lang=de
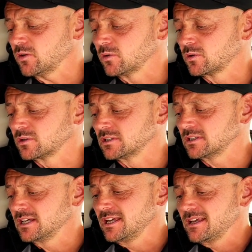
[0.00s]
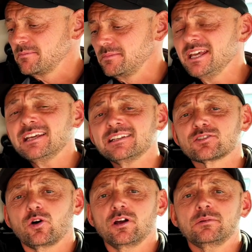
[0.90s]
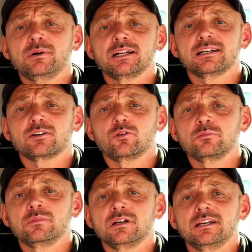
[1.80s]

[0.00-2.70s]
Und mir geht es heute mal darum,